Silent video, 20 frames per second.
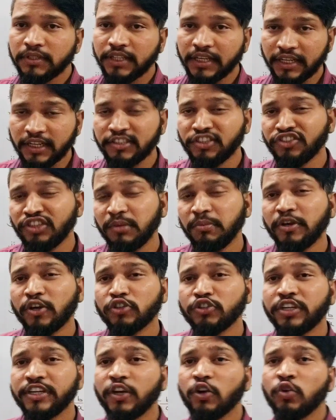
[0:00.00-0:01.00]
है अभी तक के जितने
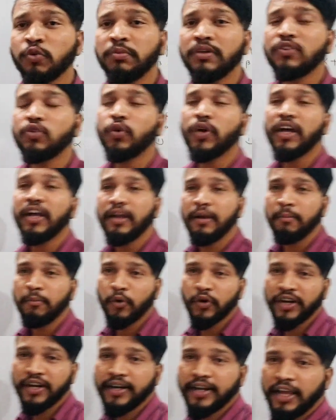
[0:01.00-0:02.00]
भी क्वेश्चन थे उनमें थोड़ा
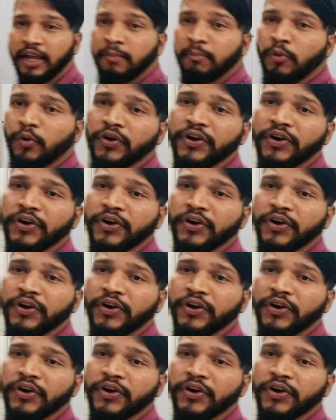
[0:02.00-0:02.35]
इंपॉर्टेंट है